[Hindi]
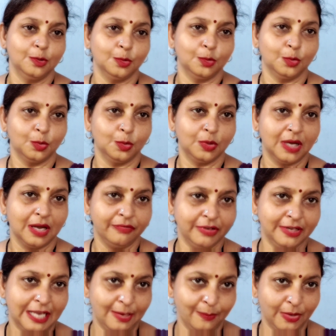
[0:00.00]
तो
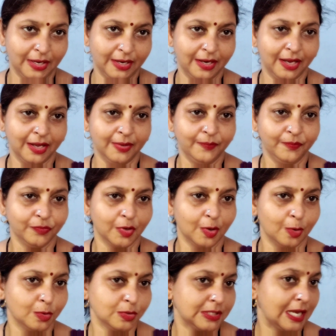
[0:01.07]
काफ़ी टाइम लग गया और